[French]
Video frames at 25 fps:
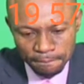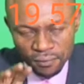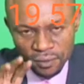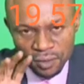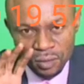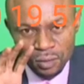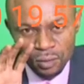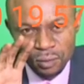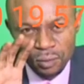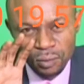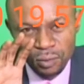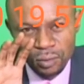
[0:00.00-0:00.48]

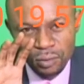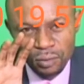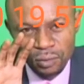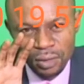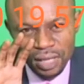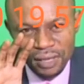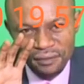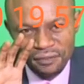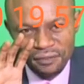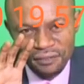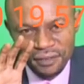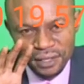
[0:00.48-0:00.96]
nous,
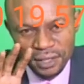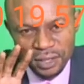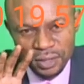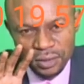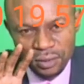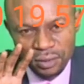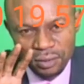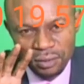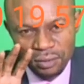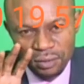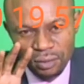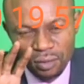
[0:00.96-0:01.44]
nous la
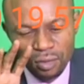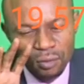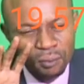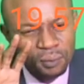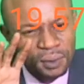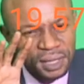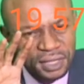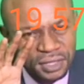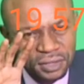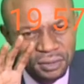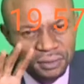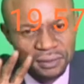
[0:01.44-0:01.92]
faisons au
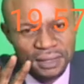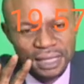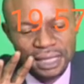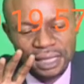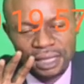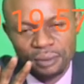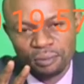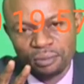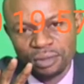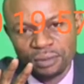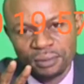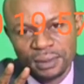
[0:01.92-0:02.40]
président de la
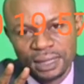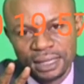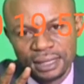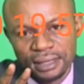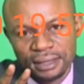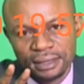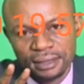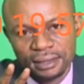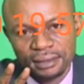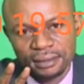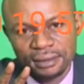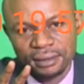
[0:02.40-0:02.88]

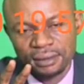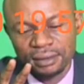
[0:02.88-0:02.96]
République.